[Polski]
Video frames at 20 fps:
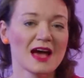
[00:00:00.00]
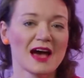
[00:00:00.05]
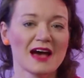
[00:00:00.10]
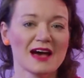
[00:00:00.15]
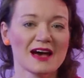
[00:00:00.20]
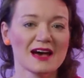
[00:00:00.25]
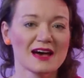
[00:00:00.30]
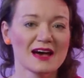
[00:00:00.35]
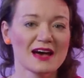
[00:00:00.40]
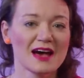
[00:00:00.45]

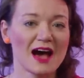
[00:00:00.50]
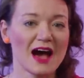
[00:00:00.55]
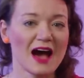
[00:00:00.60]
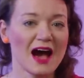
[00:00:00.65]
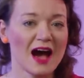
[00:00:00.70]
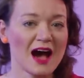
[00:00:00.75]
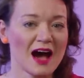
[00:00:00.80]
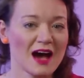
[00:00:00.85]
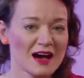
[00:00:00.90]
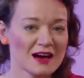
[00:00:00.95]
E,
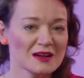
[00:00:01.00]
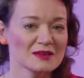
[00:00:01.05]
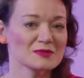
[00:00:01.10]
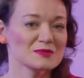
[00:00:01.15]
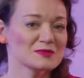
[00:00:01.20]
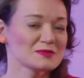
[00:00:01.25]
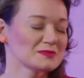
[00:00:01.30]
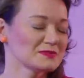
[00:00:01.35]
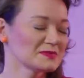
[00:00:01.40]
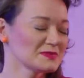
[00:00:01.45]
a
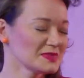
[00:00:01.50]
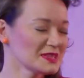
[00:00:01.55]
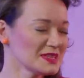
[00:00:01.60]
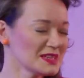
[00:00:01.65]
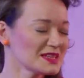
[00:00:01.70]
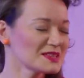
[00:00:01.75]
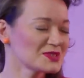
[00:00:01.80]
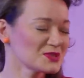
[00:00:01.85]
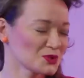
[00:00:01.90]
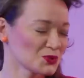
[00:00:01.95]

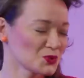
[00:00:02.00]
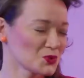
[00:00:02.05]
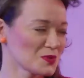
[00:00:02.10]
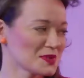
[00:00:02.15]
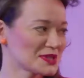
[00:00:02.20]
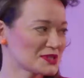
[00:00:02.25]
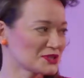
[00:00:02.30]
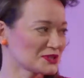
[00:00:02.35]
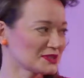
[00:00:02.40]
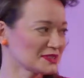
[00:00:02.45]
jest to
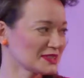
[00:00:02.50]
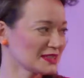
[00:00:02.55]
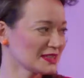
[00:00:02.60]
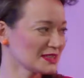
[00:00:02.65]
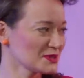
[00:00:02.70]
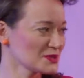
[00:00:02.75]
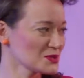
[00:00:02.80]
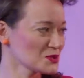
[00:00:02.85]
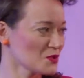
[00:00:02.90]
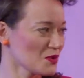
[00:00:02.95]
tłumaczone
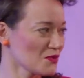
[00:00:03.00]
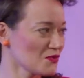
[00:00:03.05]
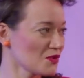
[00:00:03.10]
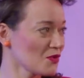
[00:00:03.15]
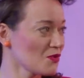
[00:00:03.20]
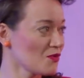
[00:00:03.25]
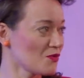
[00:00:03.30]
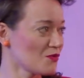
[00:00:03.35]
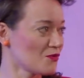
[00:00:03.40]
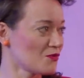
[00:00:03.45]
jako
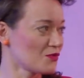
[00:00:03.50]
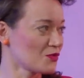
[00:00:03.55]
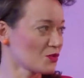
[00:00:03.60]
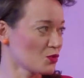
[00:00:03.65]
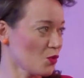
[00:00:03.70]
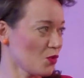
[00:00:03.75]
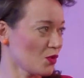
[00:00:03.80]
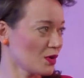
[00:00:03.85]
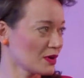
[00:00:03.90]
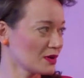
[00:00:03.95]
słowo
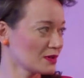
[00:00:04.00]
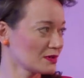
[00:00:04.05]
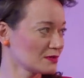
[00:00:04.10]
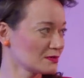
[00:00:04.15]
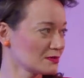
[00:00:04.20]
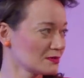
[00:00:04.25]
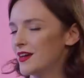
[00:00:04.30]
wróg.